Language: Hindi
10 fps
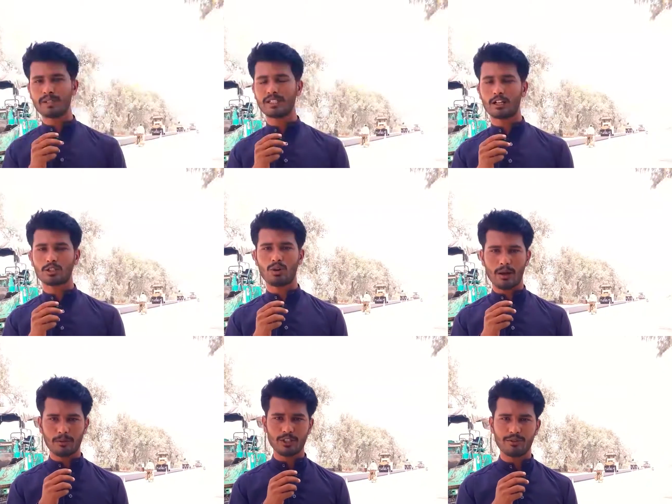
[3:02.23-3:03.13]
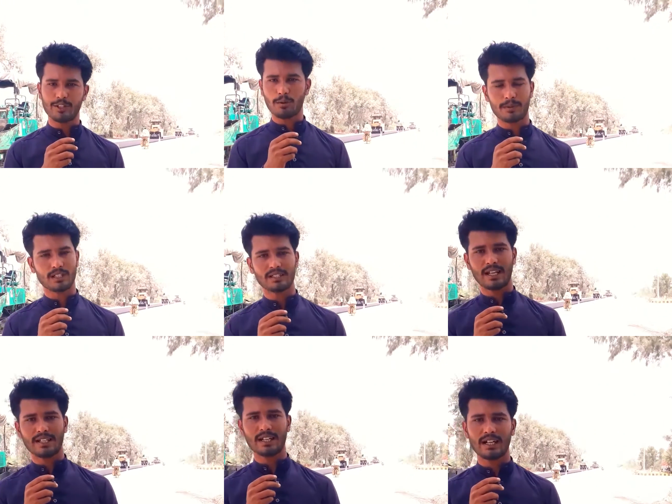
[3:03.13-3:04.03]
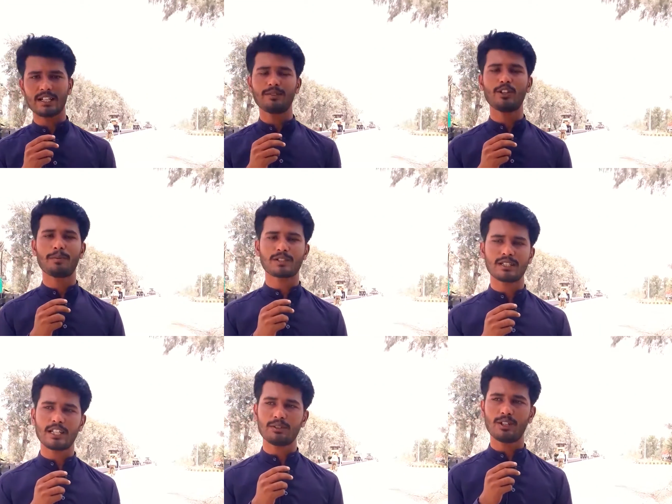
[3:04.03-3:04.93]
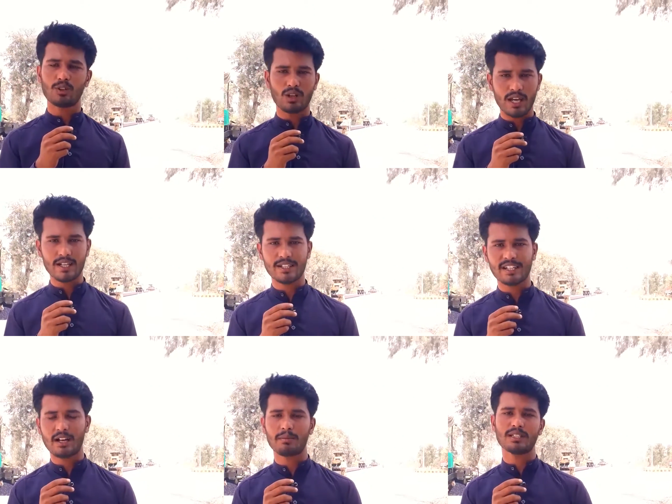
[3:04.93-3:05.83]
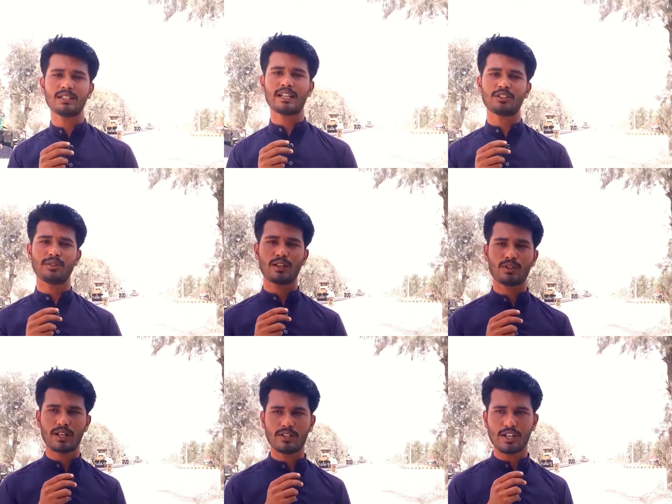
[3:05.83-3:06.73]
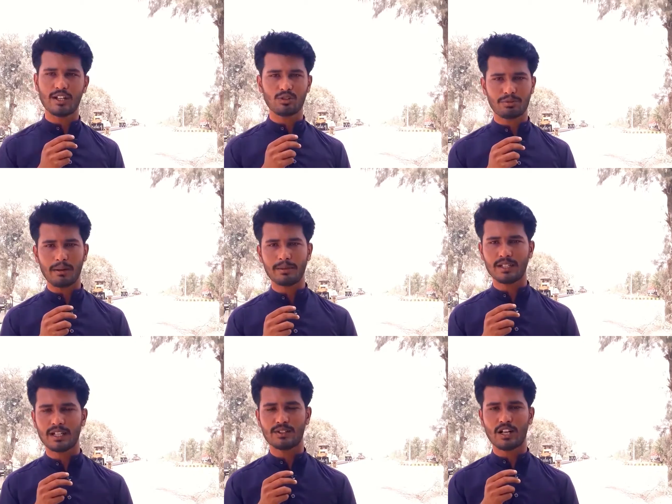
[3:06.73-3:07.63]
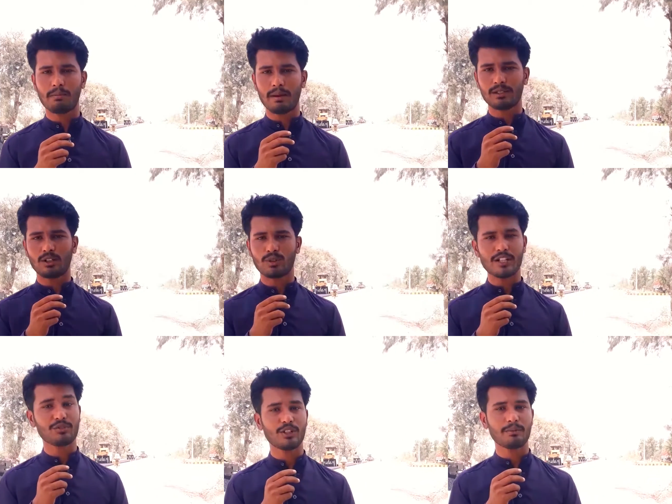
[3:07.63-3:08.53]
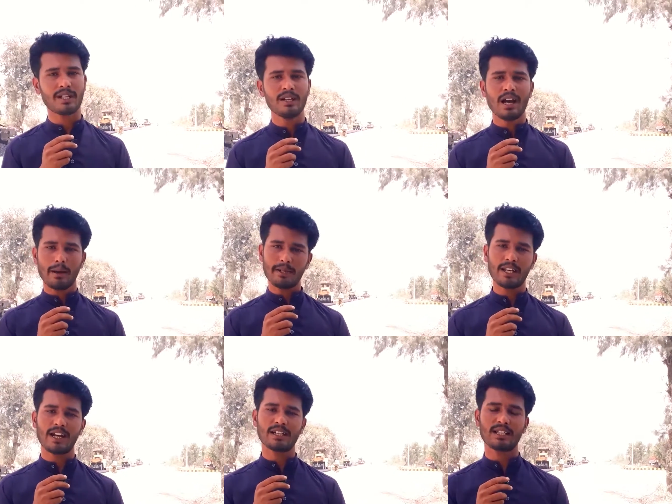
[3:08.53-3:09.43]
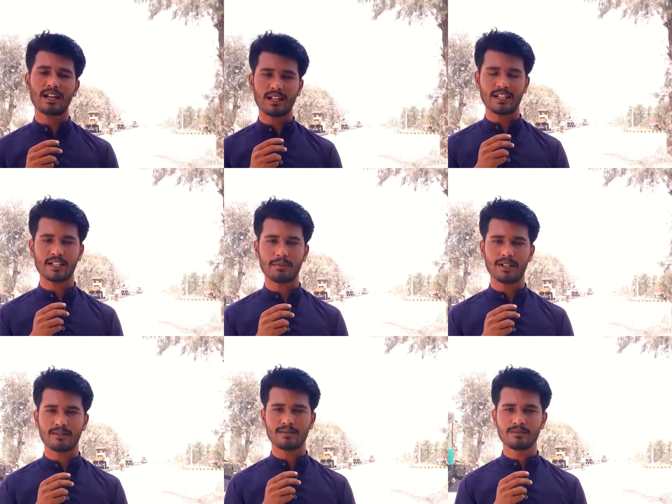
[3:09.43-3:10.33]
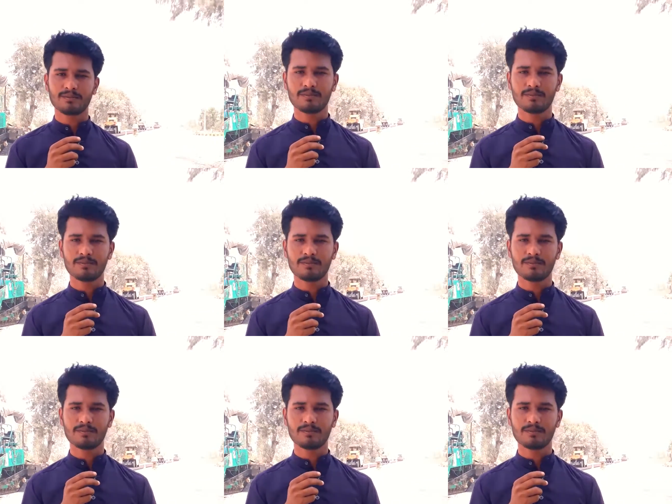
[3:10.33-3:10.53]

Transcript: उम्मीद करता हूँ आपको ये वीडियो पसंद आएगी अगर ये वीडियो पसंद आए तो वीडियो को लाइक कीजिएगा मजीद ऐसी वीडियो उसके लिए चैनल को सब्सक्राइब कीजिएगा इन मैं मिलता हूँ नेक्स्ट वीडियो में अपना ख्याल रखिएगा अल्लाह के बाद